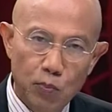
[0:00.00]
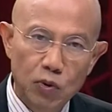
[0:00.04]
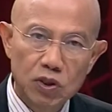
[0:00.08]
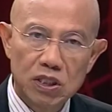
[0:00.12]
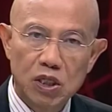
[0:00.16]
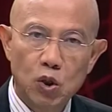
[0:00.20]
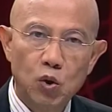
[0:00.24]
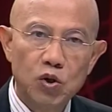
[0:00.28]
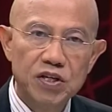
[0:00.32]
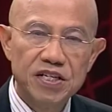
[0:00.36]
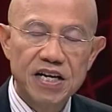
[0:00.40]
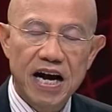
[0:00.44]
ผู้
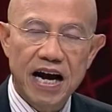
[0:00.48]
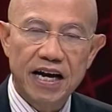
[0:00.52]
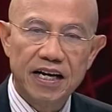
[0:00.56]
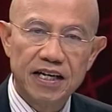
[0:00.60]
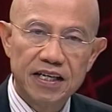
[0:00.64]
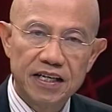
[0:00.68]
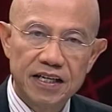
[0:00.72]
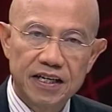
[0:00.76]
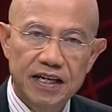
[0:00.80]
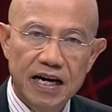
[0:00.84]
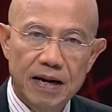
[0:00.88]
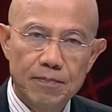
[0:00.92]
ถือหุ้นใหญ่
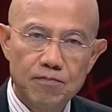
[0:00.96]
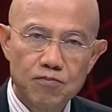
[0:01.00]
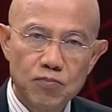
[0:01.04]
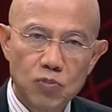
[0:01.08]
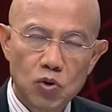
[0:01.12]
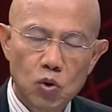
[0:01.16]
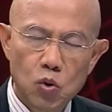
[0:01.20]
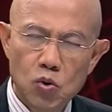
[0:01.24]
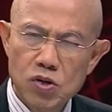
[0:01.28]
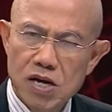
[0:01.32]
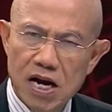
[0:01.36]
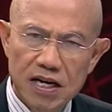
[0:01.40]
เลยครับ
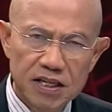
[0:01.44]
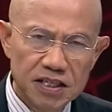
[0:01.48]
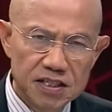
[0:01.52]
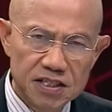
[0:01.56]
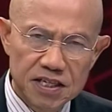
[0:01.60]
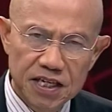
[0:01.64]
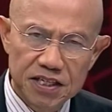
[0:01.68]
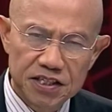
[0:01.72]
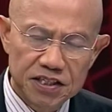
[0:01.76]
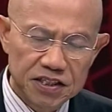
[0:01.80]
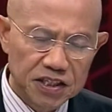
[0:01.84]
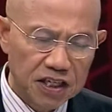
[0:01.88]
ตัวอย่างที่
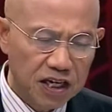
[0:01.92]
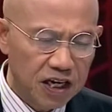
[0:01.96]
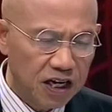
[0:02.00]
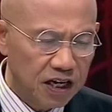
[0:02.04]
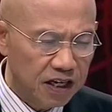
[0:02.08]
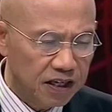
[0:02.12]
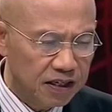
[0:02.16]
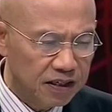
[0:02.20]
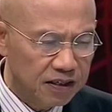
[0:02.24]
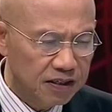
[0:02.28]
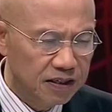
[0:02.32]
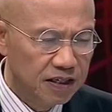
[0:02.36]
ชัดเจ
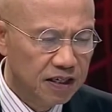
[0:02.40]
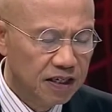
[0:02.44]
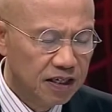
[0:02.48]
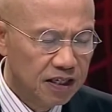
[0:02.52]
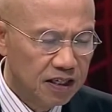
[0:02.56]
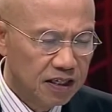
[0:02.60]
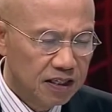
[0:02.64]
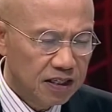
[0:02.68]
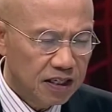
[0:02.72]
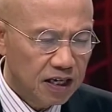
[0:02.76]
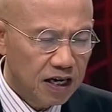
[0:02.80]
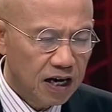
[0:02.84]
น
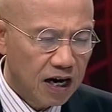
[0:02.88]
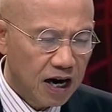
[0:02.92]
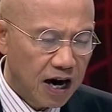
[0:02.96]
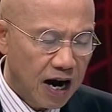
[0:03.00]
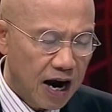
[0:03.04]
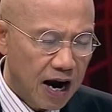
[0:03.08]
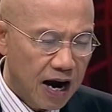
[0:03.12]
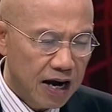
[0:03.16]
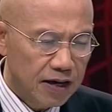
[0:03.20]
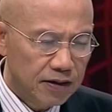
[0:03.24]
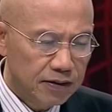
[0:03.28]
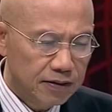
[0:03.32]
ธนา
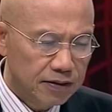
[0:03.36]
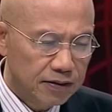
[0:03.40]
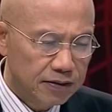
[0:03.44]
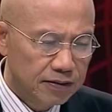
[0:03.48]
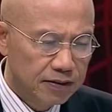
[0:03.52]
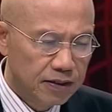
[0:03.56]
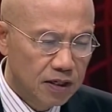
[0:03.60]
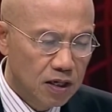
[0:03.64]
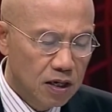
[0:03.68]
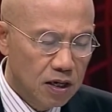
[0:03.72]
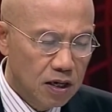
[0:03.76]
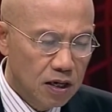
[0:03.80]
คาร
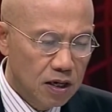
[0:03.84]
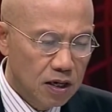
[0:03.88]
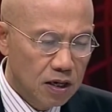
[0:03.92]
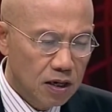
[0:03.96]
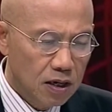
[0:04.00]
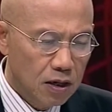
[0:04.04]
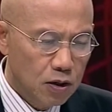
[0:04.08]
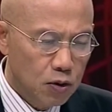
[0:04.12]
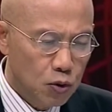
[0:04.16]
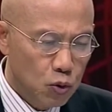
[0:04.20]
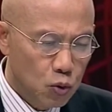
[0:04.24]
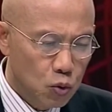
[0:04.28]

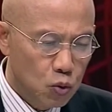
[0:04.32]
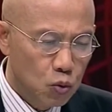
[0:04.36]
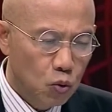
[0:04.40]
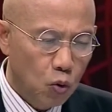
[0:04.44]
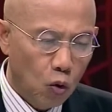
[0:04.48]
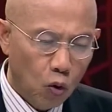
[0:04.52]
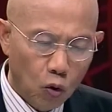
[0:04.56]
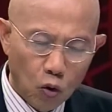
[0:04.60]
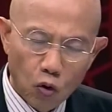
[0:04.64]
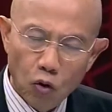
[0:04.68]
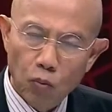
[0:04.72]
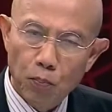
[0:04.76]

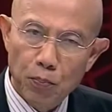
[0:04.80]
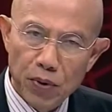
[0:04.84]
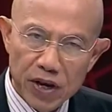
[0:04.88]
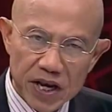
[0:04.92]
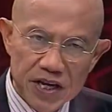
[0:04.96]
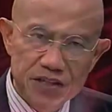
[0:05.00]
UOB